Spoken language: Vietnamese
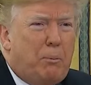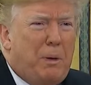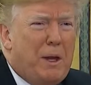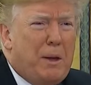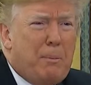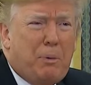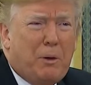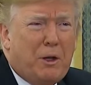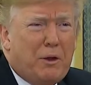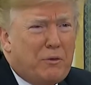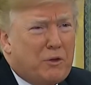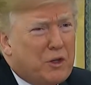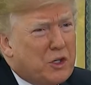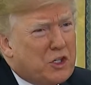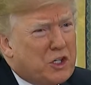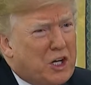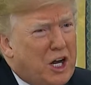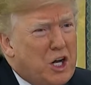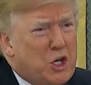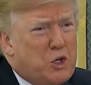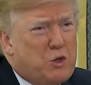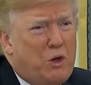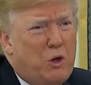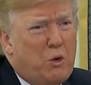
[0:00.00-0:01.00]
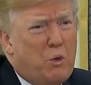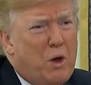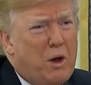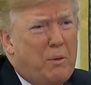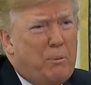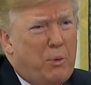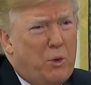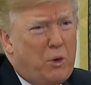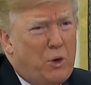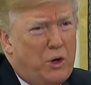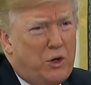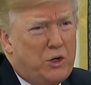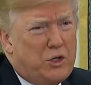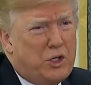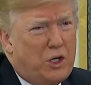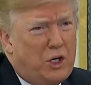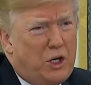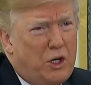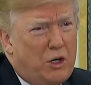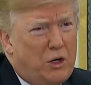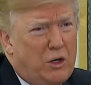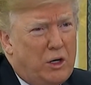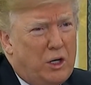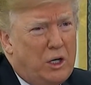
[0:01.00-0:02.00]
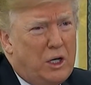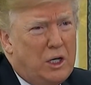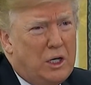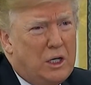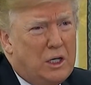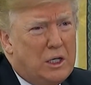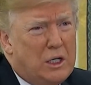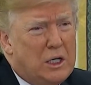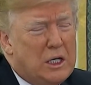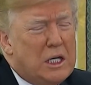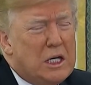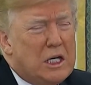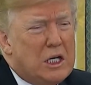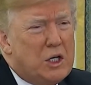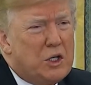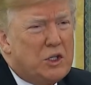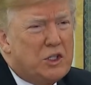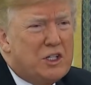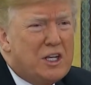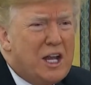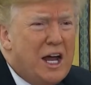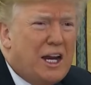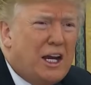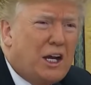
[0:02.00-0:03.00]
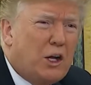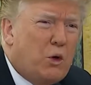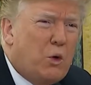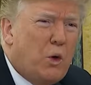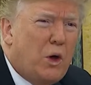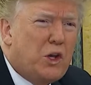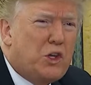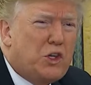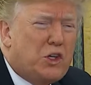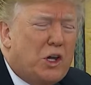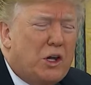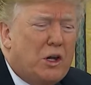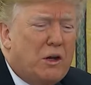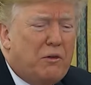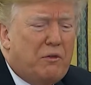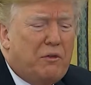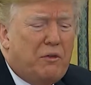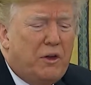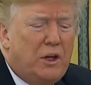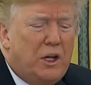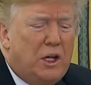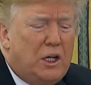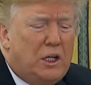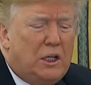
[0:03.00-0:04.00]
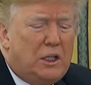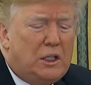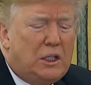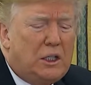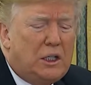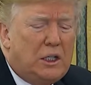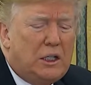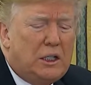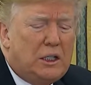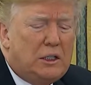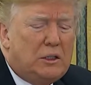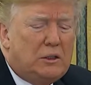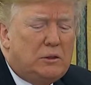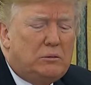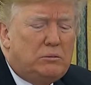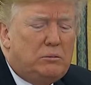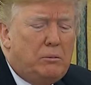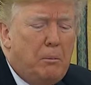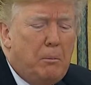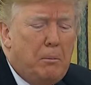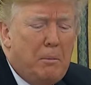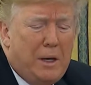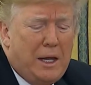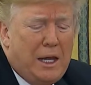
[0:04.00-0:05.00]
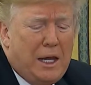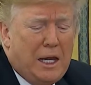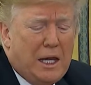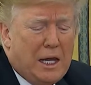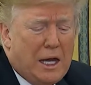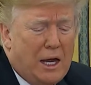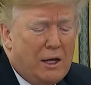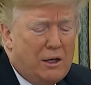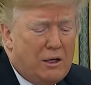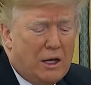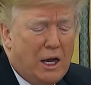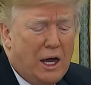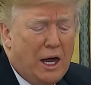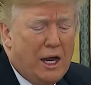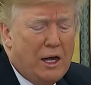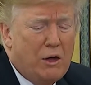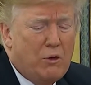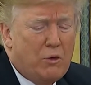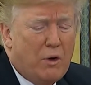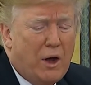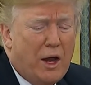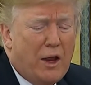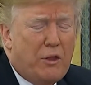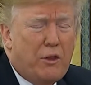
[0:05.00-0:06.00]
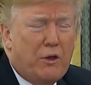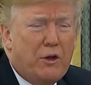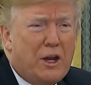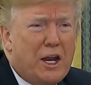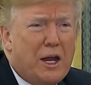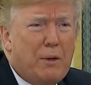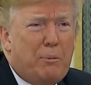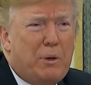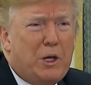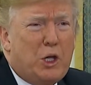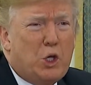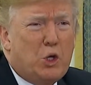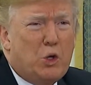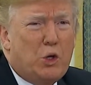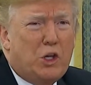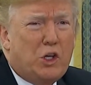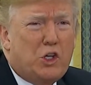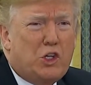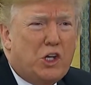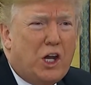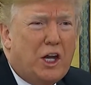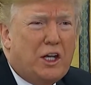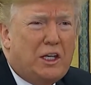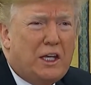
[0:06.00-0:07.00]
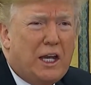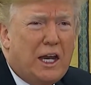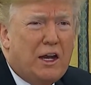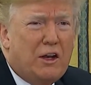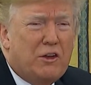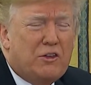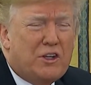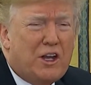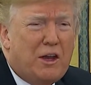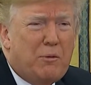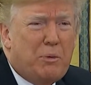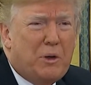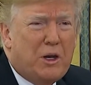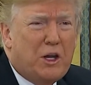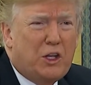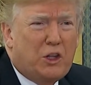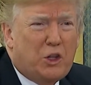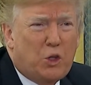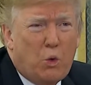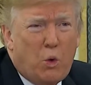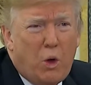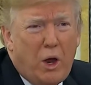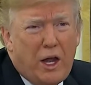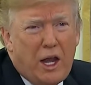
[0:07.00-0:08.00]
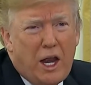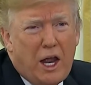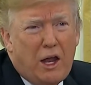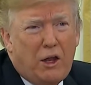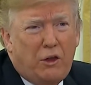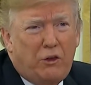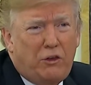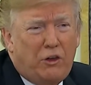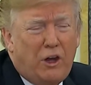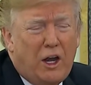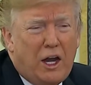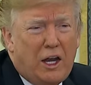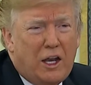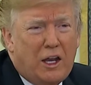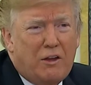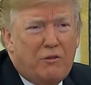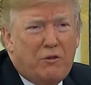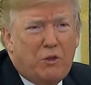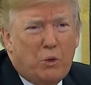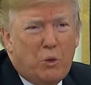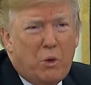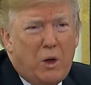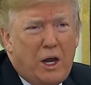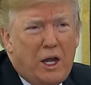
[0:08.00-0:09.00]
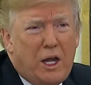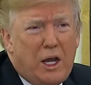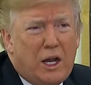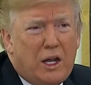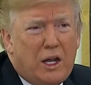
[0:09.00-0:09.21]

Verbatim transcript: Theo các bản tin, cựu Tổng thống Obama và phu nhân Michelle đã mua căn biệt thự rộng 743 mét vuông với giá 8,1 triệu Mỹ Kim hồi năm 2017.